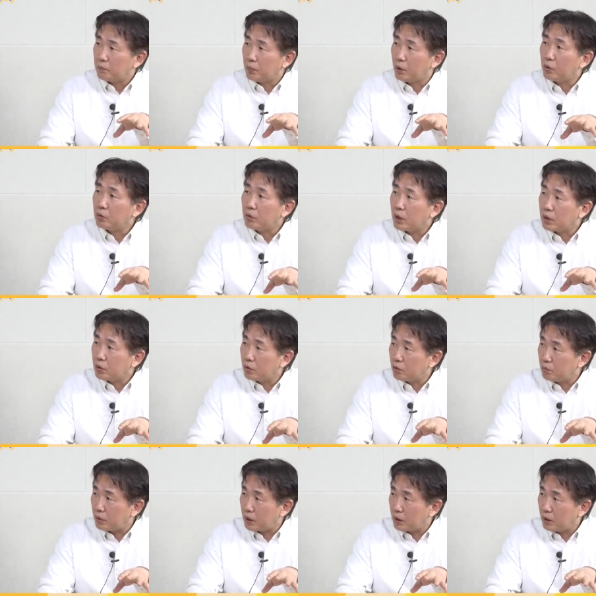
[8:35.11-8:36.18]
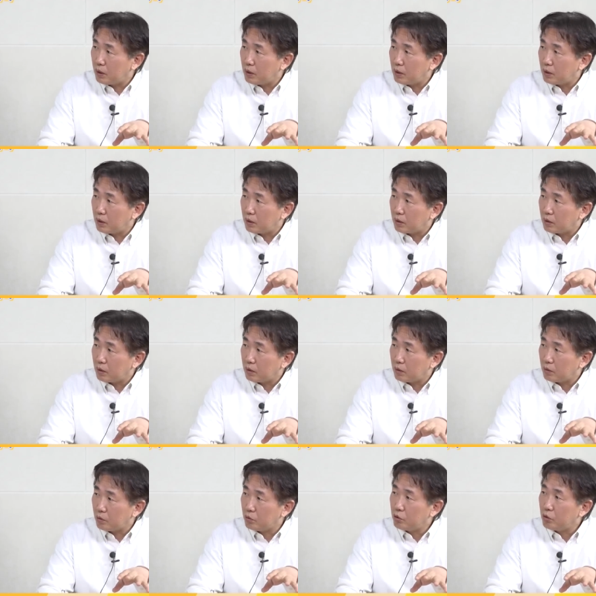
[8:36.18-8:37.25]
별것도 아닌 놈이
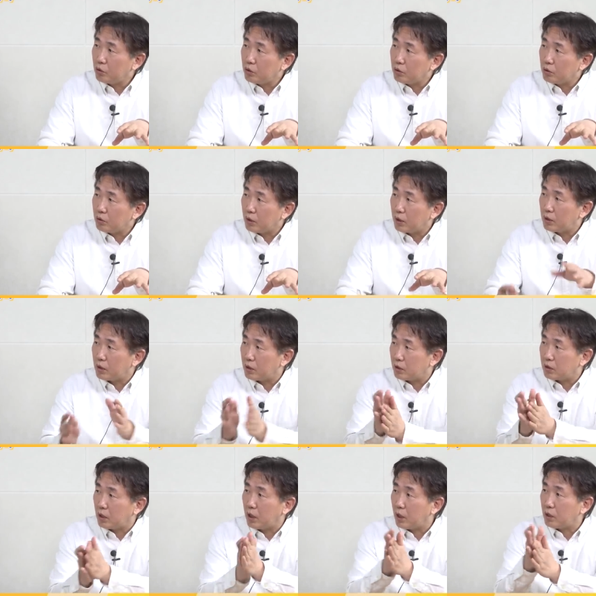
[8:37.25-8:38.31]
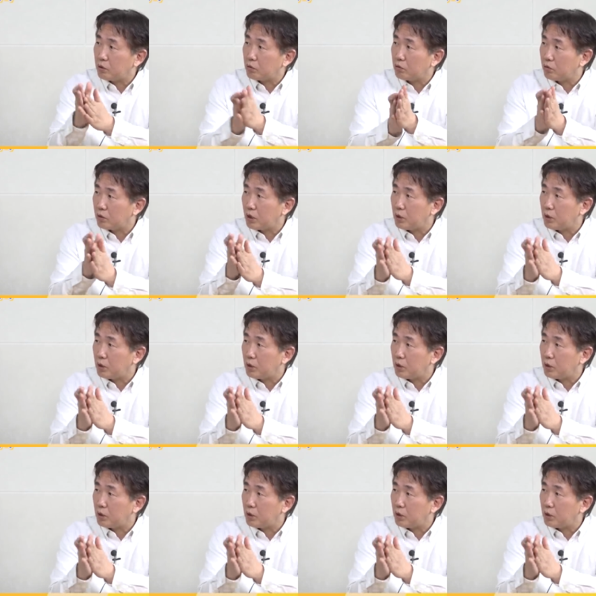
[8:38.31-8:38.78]
윤석열한테 이거 해가지고